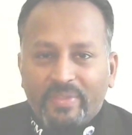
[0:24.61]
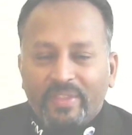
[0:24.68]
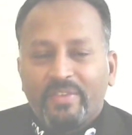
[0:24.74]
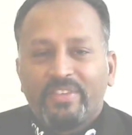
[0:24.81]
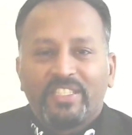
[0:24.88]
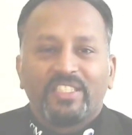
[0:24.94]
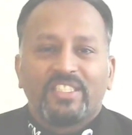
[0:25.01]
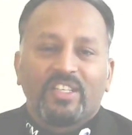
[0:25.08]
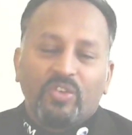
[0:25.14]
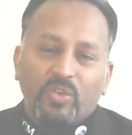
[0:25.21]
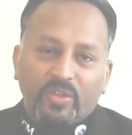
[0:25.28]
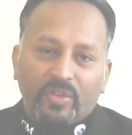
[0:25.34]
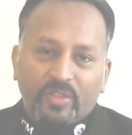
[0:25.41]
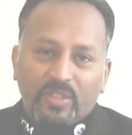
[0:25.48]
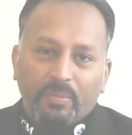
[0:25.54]
இந்த விசேஷங்கள்
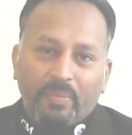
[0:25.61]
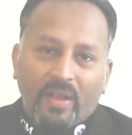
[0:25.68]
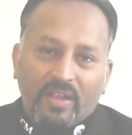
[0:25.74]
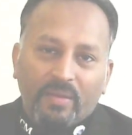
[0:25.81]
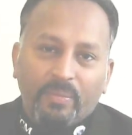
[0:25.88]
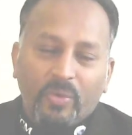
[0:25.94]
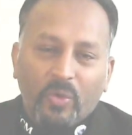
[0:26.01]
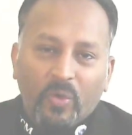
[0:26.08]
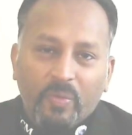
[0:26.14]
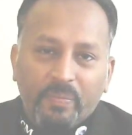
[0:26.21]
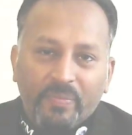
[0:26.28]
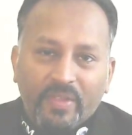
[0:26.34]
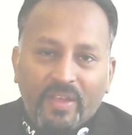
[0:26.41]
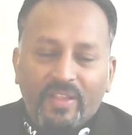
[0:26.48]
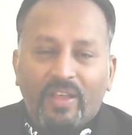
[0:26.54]
குறித்து பார்க்க போகிறோம்
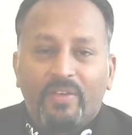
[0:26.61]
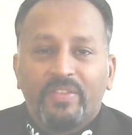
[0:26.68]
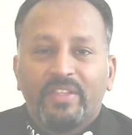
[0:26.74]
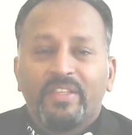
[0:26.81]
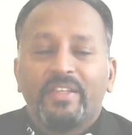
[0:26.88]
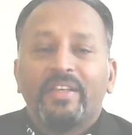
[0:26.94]
அதாவது